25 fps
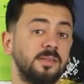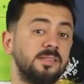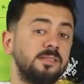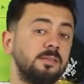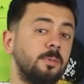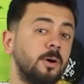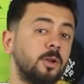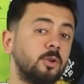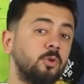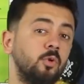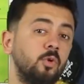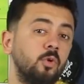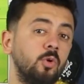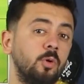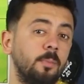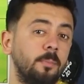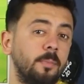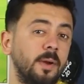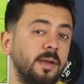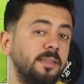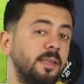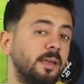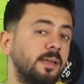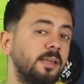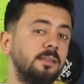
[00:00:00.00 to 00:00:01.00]
بس برضه
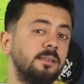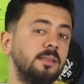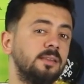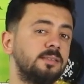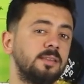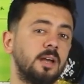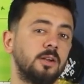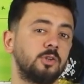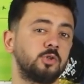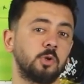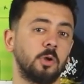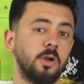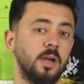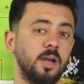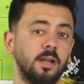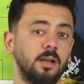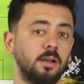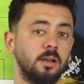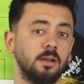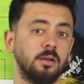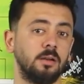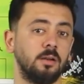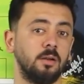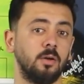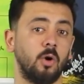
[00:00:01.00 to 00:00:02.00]
محتاجين نسال سؤال
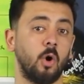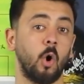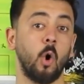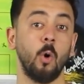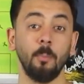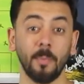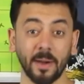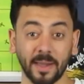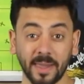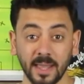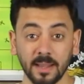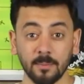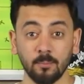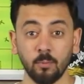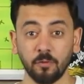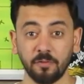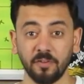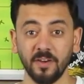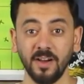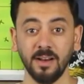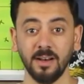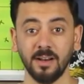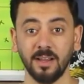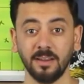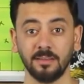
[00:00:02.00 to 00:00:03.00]
هم كذبوا
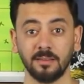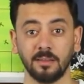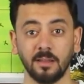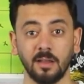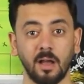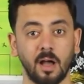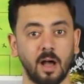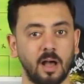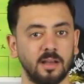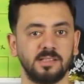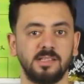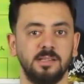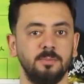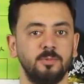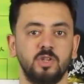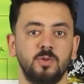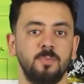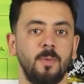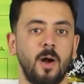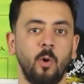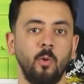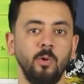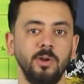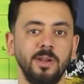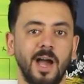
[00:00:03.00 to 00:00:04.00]
فعلا اصل
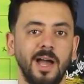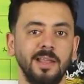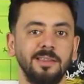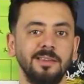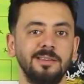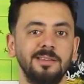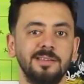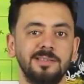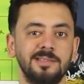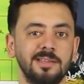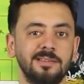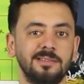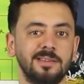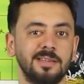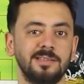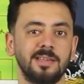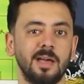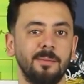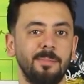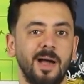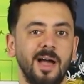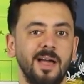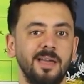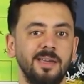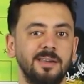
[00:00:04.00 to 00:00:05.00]
مش معقول يعني ان ستة
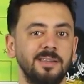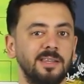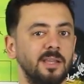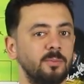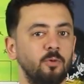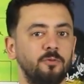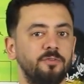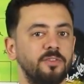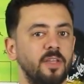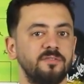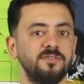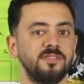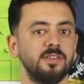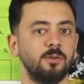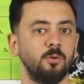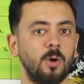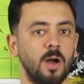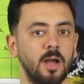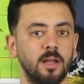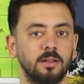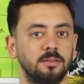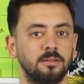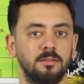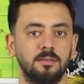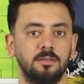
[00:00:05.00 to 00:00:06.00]
سبعة يكذبوا في نفس الوقت